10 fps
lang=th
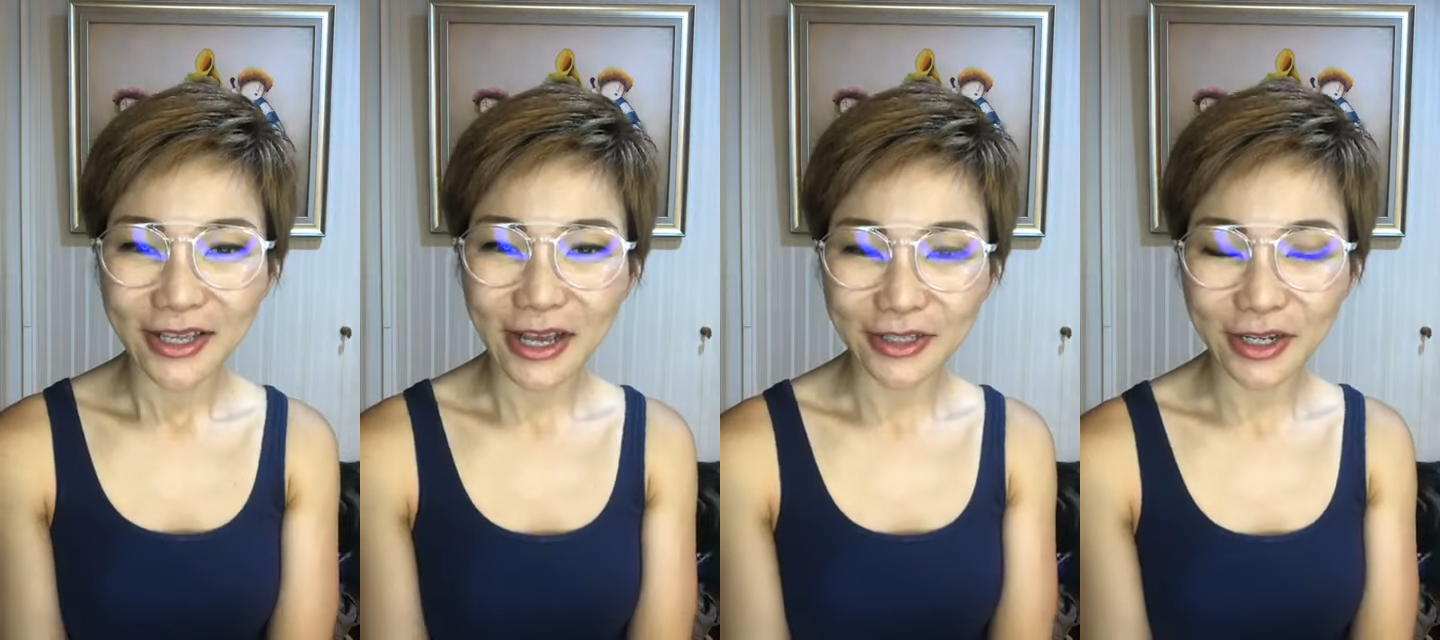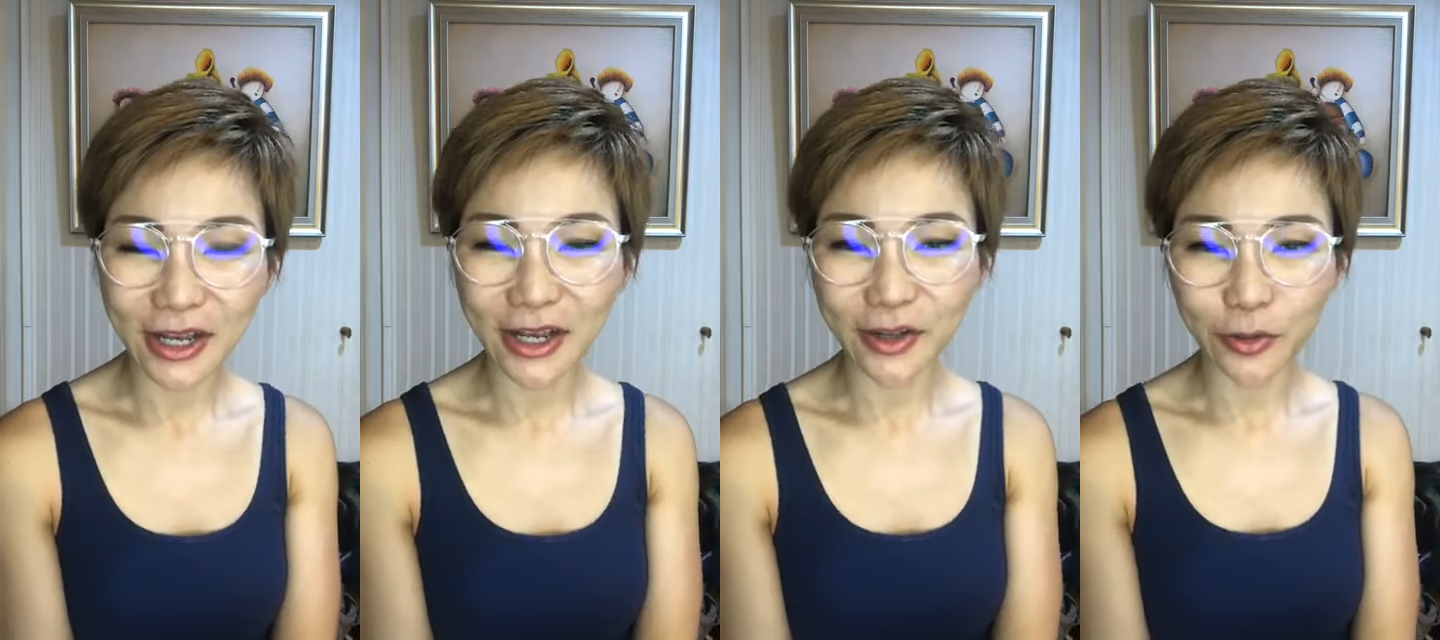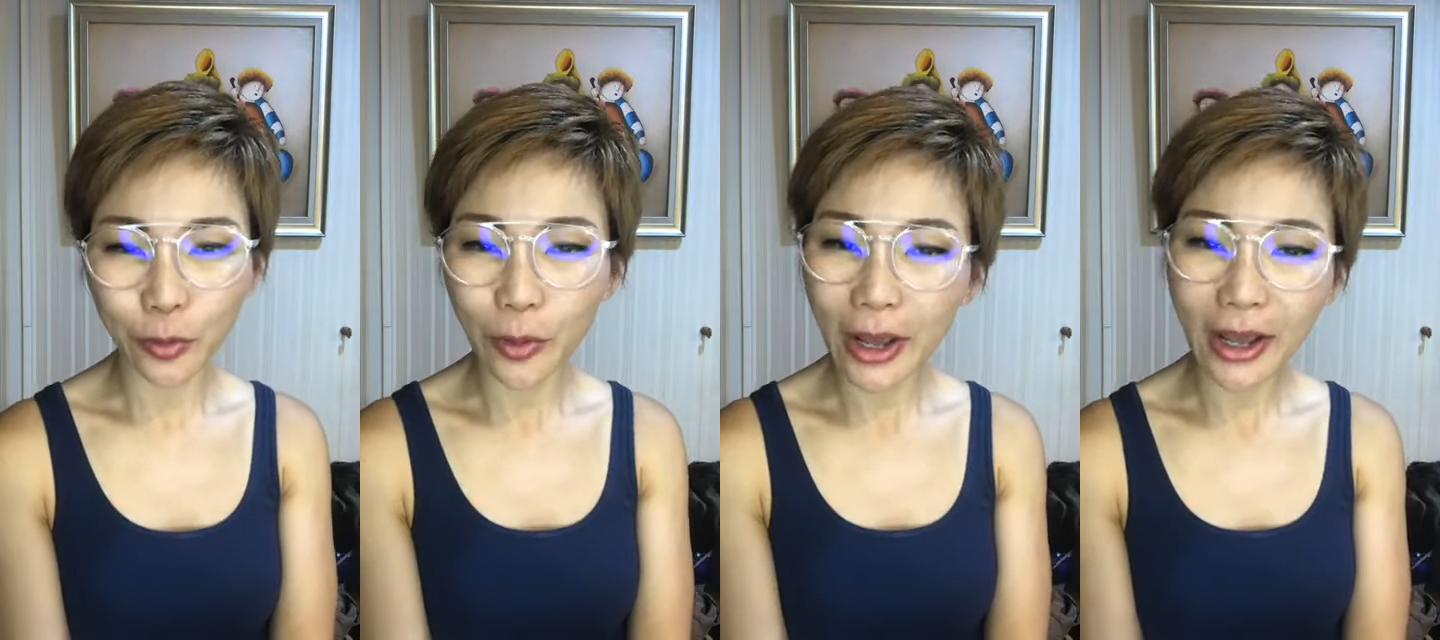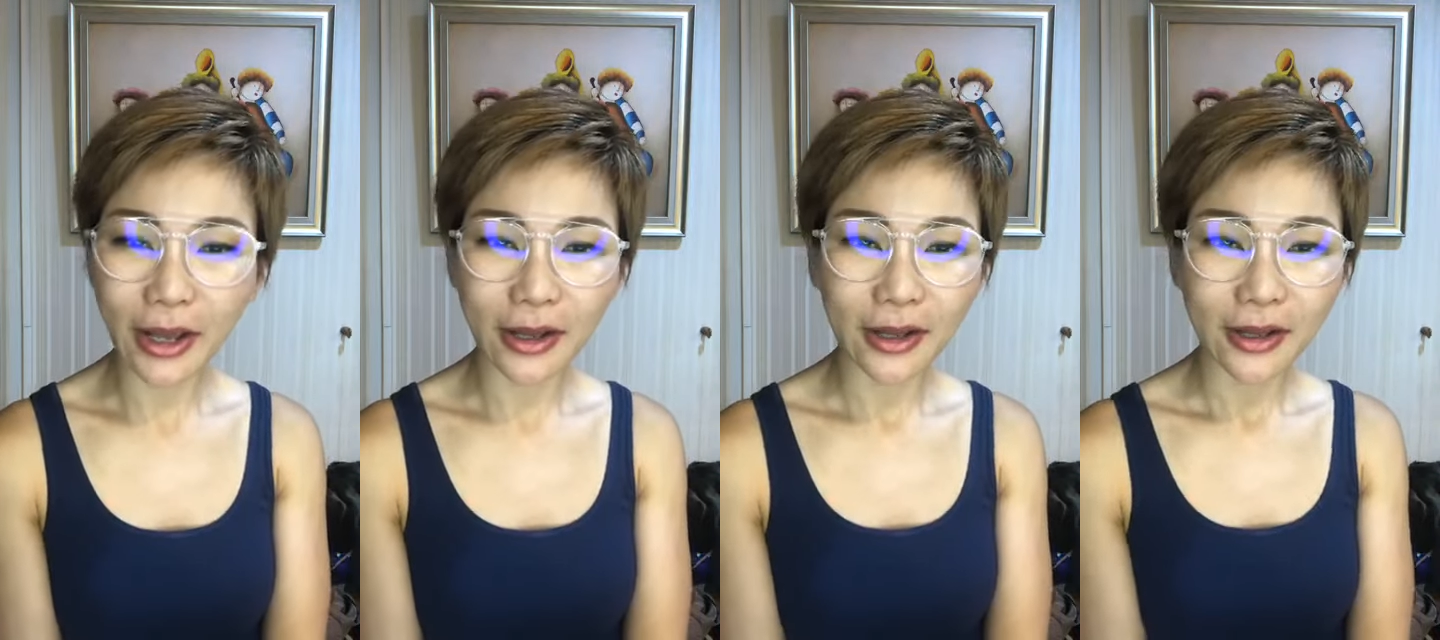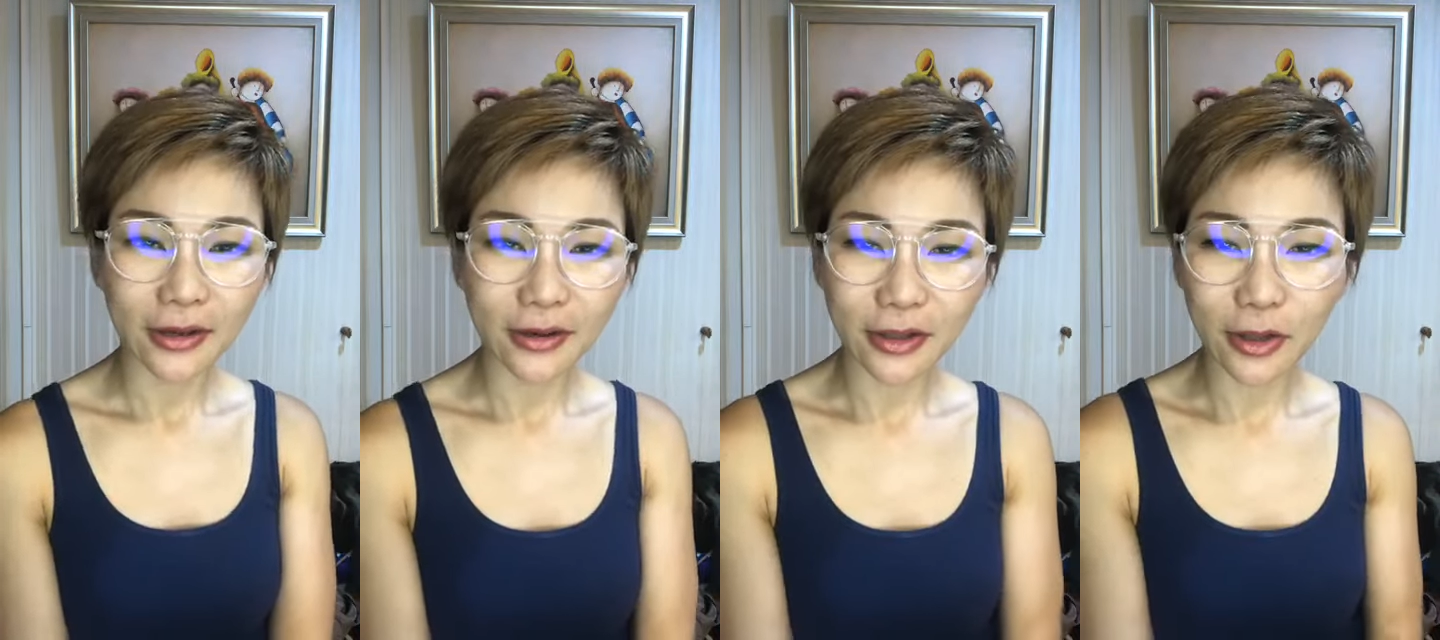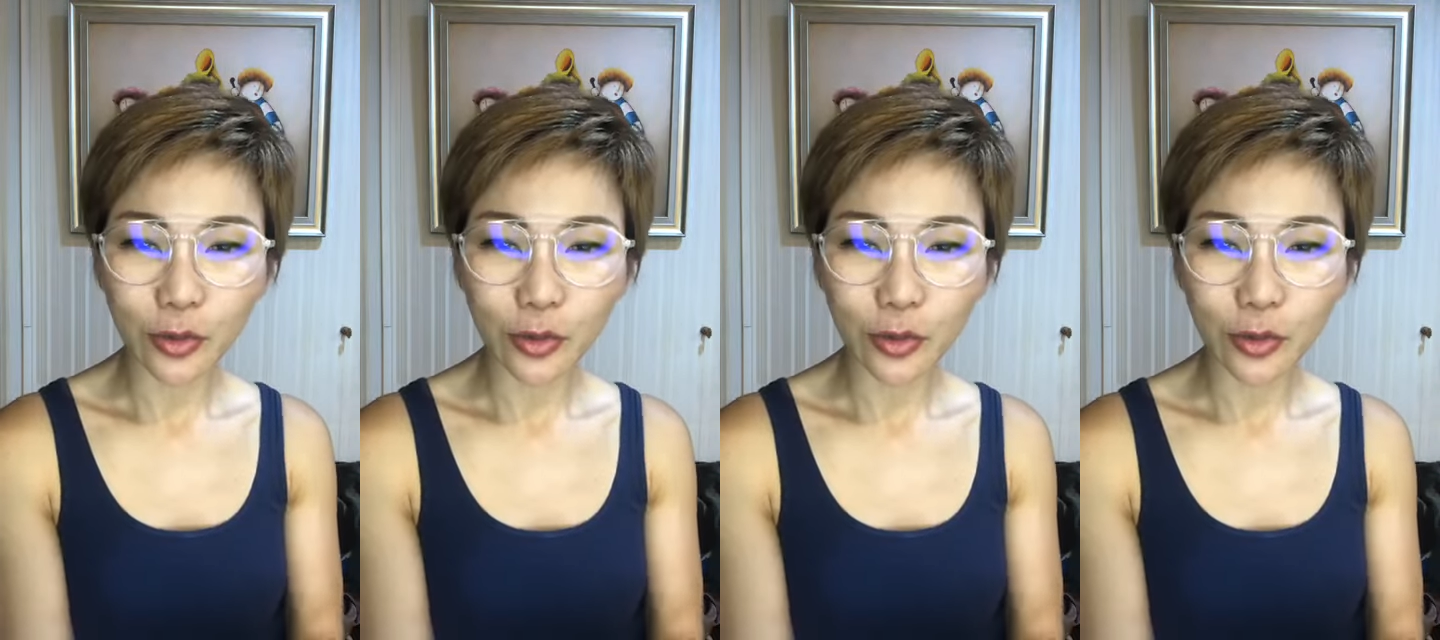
อยากจะรู้ว่าใน